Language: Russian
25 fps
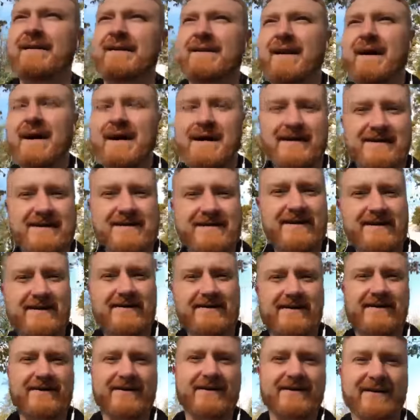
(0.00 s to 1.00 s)
а о тех,
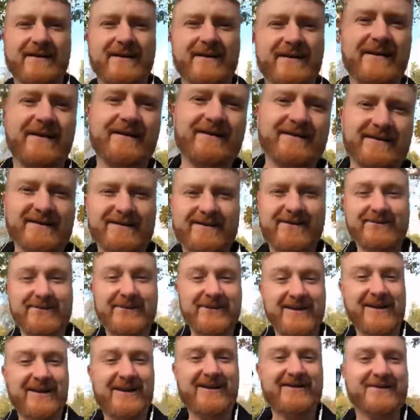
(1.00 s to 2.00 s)
а, кто
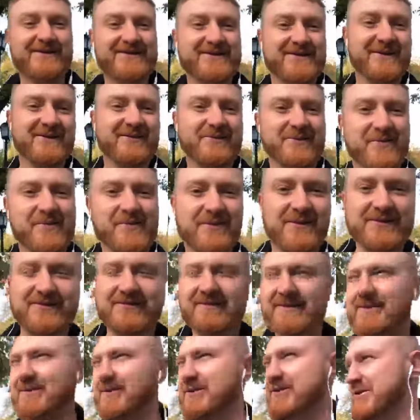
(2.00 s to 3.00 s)
так радостно хлопает в
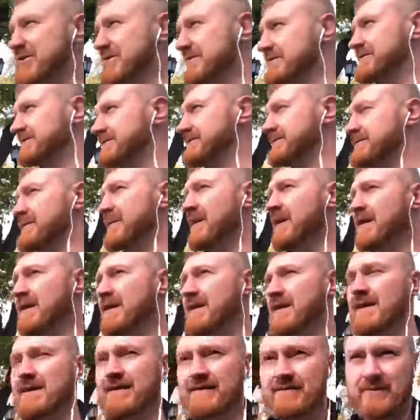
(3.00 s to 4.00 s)
ладоши.
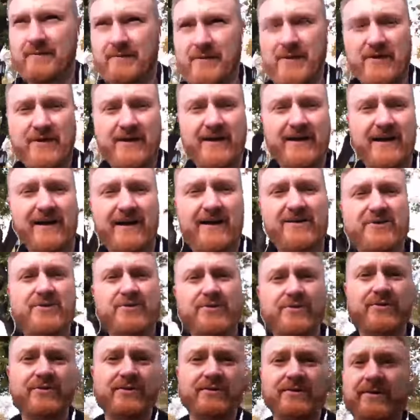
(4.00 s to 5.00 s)
Во-первых, я
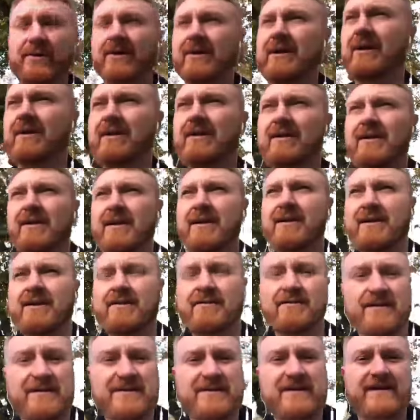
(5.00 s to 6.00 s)
хочу
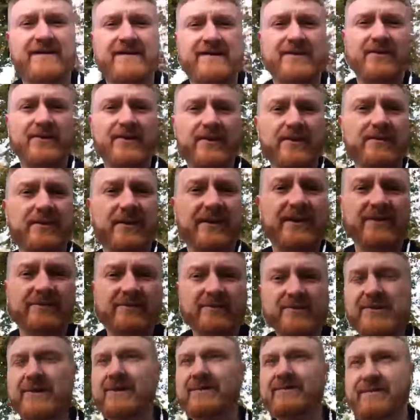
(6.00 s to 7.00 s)
вас расстроить,
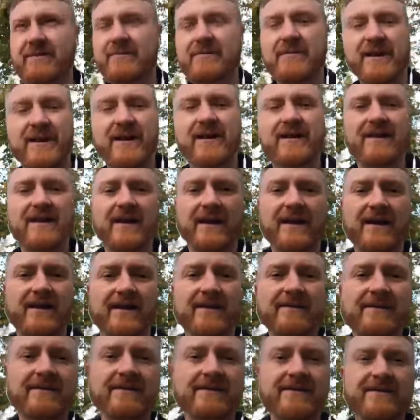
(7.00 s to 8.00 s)
потому что вы
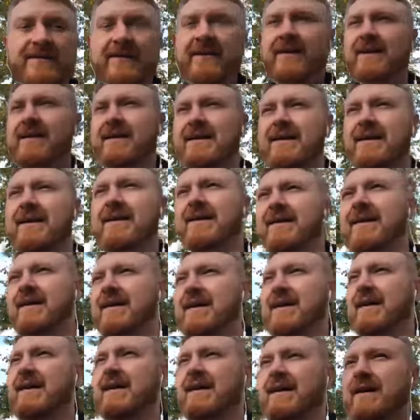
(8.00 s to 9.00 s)
проиграли.
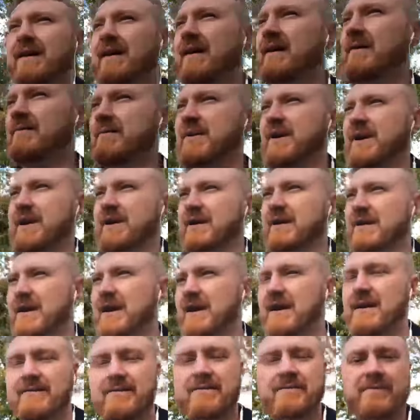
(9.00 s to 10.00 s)
А,
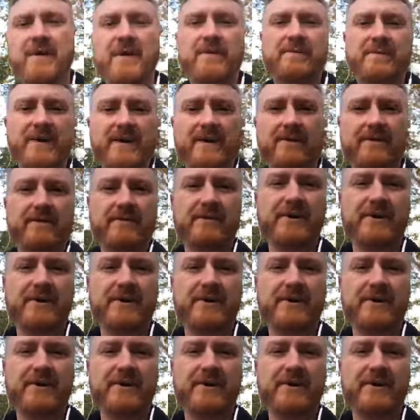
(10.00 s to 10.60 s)
проиграли по первой